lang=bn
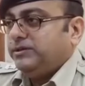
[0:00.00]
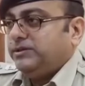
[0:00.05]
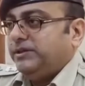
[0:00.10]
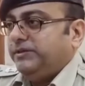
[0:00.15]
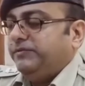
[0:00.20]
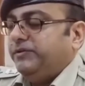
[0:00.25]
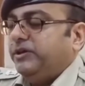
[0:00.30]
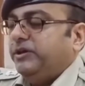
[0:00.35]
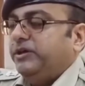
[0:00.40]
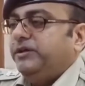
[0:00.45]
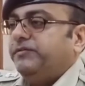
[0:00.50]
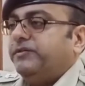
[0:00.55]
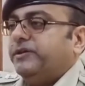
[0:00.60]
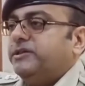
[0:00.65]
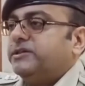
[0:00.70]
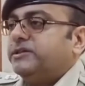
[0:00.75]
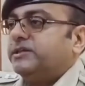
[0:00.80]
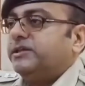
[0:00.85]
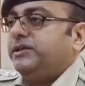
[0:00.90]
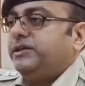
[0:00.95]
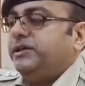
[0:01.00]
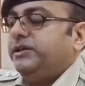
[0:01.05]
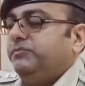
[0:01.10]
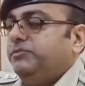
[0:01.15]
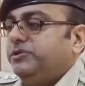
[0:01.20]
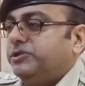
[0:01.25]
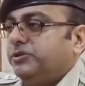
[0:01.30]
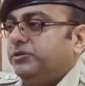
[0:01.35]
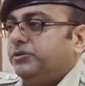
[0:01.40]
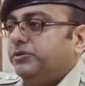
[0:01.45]
সিভিল ডিফেন্সের টিম
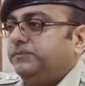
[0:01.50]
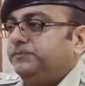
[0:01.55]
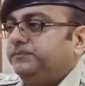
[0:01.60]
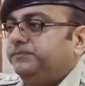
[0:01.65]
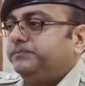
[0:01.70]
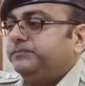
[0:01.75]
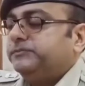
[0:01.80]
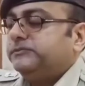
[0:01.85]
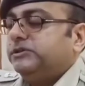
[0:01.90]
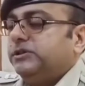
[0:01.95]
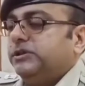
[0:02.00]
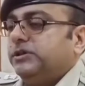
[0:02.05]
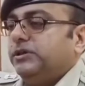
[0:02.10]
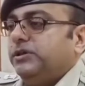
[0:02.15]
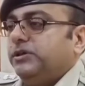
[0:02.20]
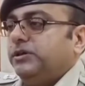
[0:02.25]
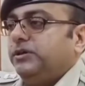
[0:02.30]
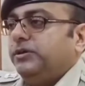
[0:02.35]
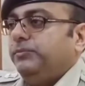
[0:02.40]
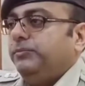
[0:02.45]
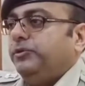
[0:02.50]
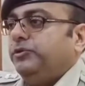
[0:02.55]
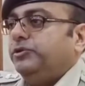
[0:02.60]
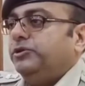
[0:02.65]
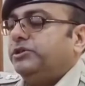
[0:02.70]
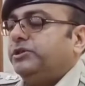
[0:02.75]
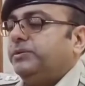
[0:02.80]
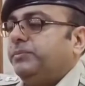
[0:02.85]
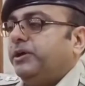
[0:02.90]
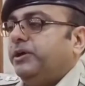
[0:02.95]
ছিল
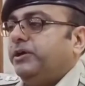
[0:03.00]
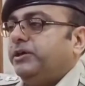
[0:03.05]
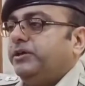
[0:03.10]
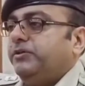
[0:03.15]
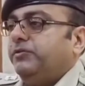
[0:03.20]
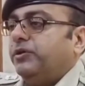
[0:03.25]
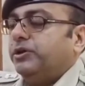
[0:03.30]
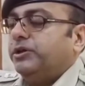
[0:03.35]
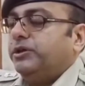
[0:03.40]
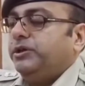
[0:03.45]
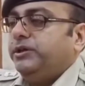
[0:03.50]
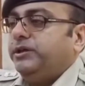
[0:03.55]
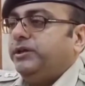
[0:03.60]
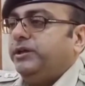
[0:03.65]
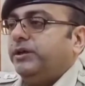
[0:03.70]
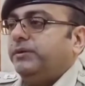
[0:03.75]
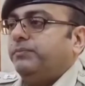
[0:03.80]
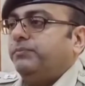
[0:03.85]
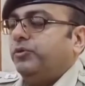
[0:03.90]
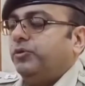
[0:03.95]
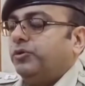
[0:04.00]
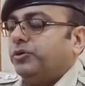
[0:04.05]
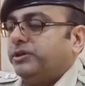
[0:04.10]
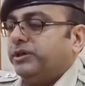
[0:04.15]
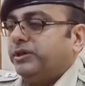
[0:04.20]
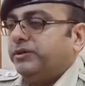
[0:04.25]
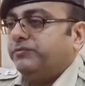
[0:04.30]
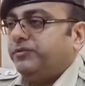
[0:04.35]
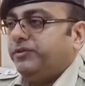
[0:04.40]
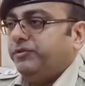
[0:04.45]
মিউনিসিপ্যালিটির ভলেন্টিয়ার মোর
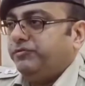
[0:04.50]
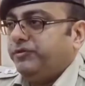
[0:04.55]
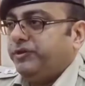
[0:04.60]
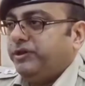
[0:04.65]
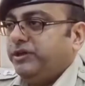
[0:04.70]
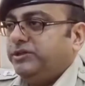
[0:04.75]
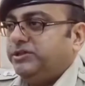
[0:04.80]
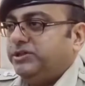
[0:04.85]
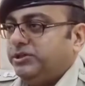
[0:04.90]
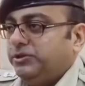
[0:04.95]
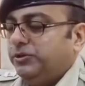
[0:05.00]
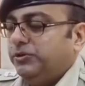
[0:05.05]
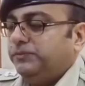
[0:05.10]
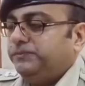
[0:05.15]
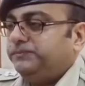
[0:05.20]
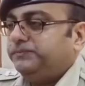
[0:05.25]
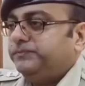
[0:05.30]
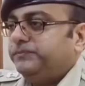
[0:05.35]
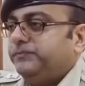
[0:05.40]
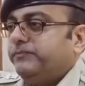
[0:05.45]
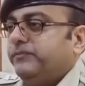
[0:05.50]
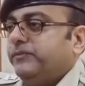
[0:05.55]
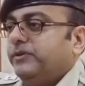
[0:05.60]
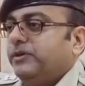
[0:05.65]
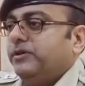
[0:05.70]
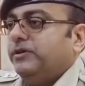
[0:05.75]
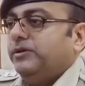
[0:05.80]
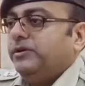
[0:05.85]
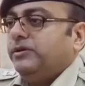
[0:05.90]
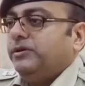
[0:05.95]
দ্যান ফিফটি ছিল
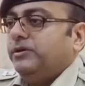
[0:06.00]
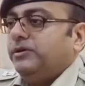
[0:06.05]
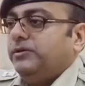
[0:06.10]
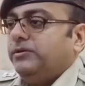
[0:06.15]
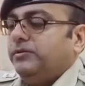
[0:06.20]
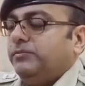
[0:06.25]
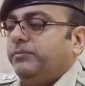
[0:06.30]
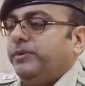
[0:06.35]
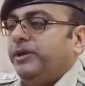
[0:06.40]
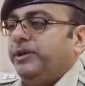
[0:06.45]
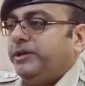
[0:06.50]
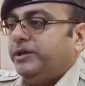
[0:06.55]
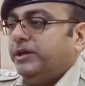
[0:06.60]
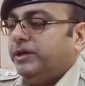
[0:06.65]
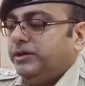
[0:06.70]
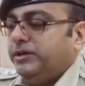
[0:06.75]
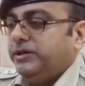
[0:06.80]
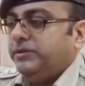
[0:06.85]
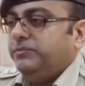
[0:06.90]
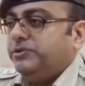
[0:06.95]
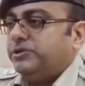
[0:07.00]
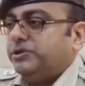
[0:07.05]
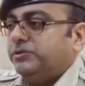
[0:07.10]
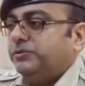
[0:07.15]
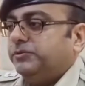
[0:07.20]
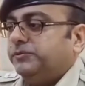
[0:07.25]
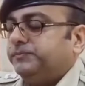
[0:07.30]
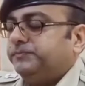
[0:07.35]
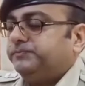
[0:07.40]
মেডিকেল টিম ছিল